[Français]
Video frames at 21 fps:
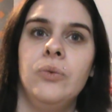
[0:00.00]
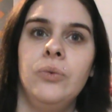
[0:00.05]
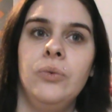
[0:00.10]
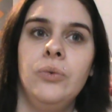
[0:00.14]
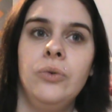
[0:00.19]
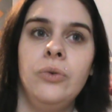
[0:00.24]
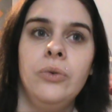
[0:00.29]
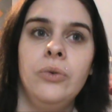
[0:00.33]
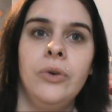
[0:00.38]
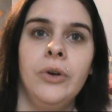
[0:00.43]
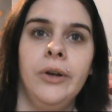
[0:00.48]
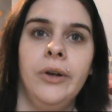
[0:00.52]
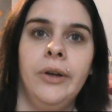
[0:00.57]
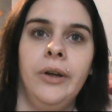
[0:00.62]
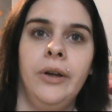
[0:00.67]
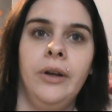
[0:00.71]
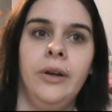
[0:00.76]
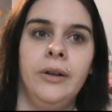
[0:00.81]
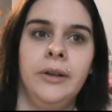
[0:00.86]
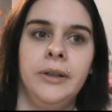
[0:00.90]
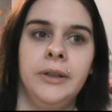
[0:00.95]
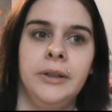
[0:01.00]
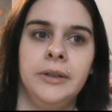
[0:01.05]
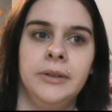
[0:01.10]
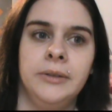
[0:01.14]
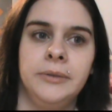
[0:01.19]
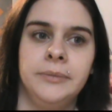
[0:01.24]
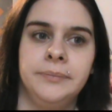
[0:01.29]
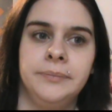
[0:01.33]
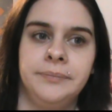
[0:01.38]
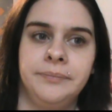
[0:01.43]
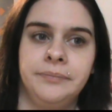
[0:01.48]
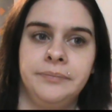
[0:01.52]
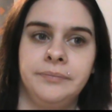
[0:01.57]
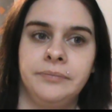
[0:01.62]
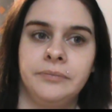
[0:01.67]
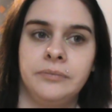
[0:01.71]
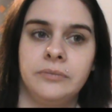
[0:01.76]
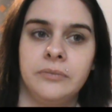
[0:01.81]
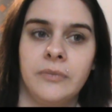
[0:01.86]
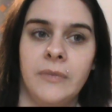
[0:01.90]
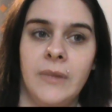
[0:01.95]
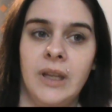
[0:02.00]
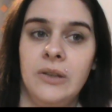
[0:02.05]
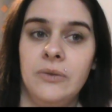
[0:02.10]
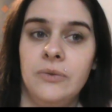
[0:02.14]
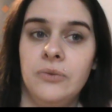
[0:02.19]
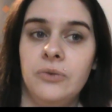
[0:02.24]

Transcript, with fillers: ou euh, une